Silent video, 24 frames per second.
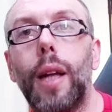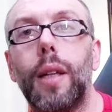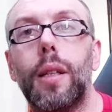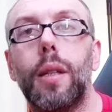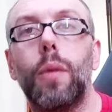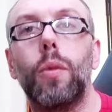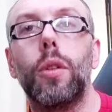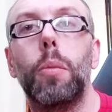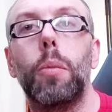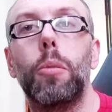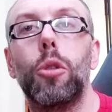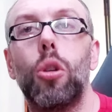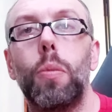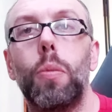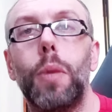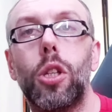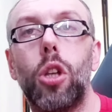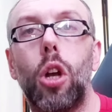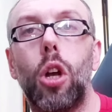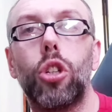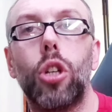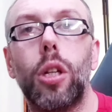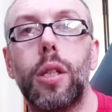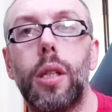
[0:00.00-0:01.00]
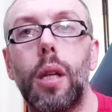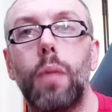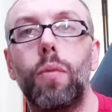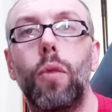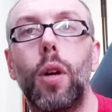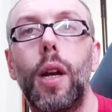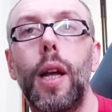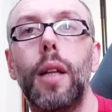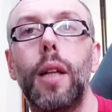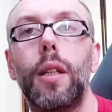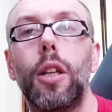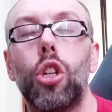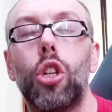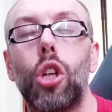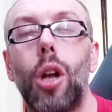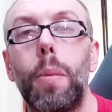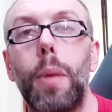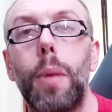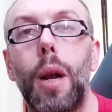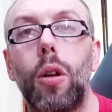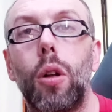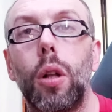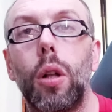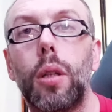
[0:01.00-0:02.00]
like, seguitemi sui miei social se volete, c'è la
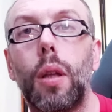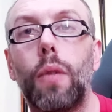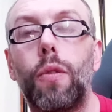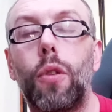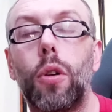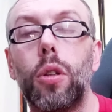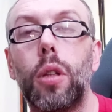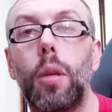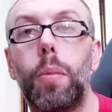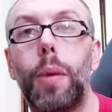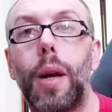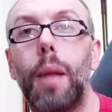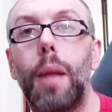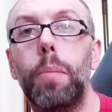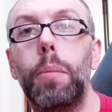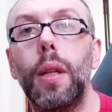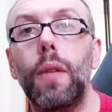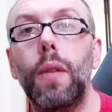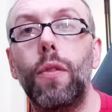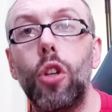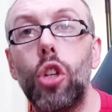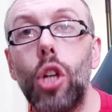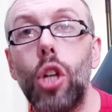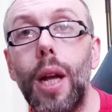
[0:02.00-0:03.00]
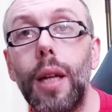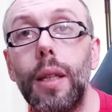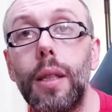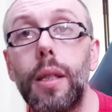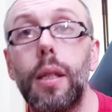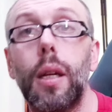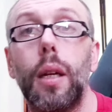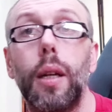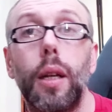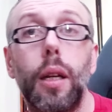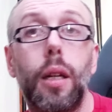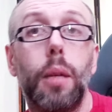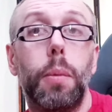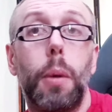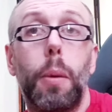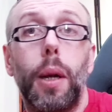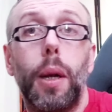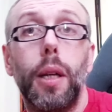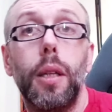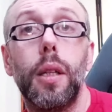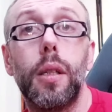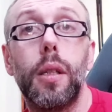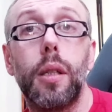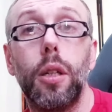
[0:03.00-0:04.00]
mia raccolta fondi per la beneficenza, link
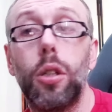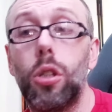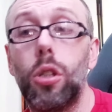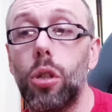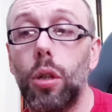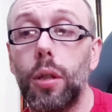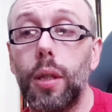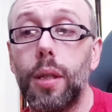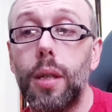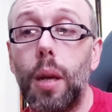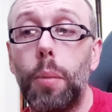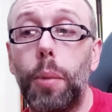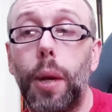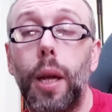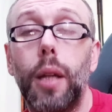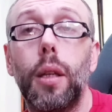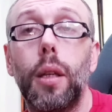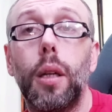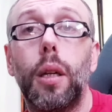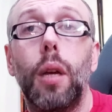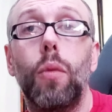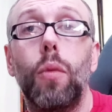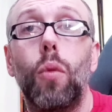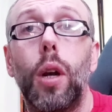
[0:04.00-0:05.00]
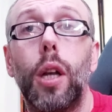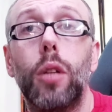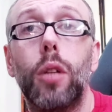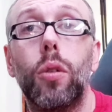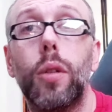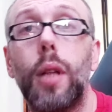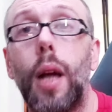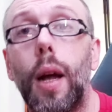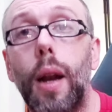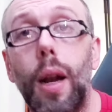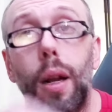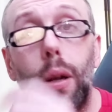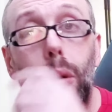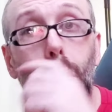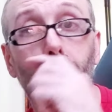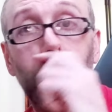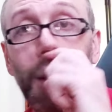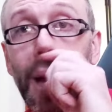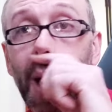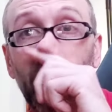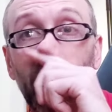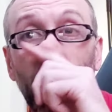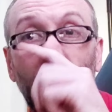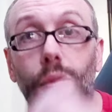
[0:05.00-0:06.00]
trovate in descrizione, sapete, chi vuole donare anche un
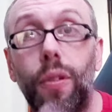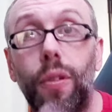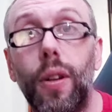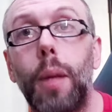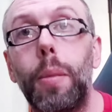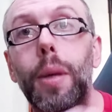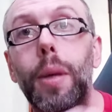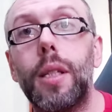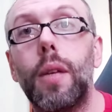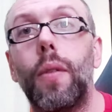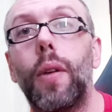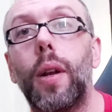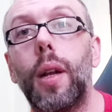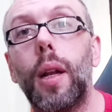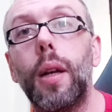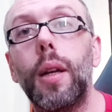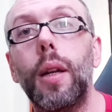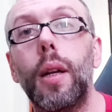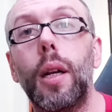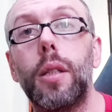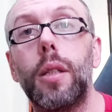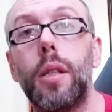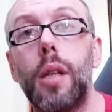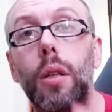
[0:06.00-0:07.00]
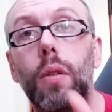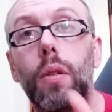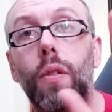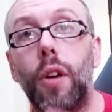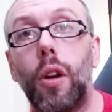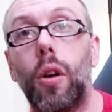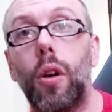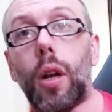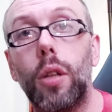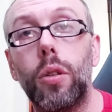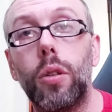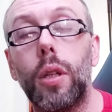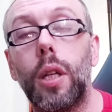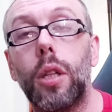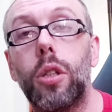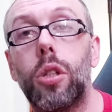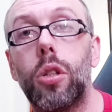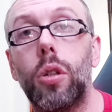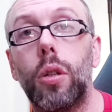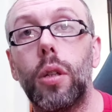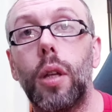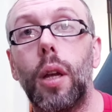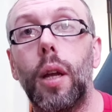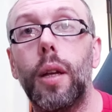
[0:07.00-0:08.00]
euro a fine mese verrà ringraziato, farò la
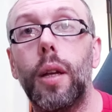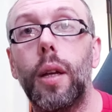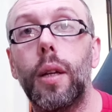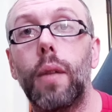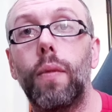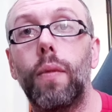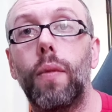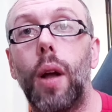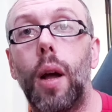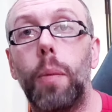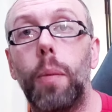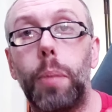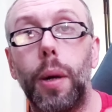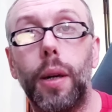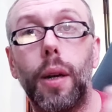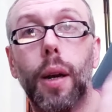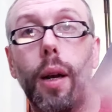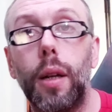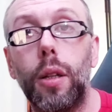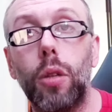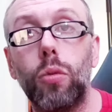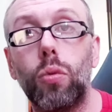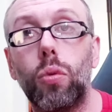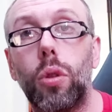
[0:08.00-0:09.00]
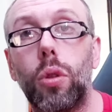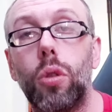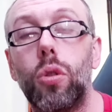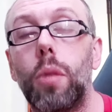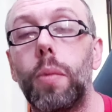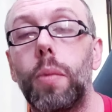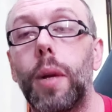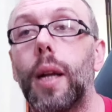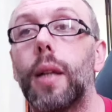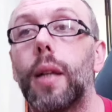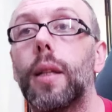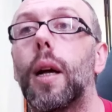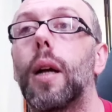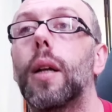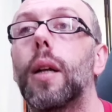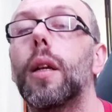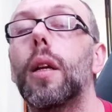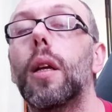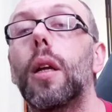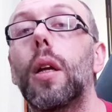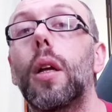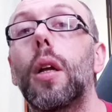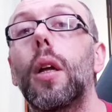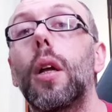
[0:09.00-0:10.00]
donazione e apparirete tutti sui miei canali.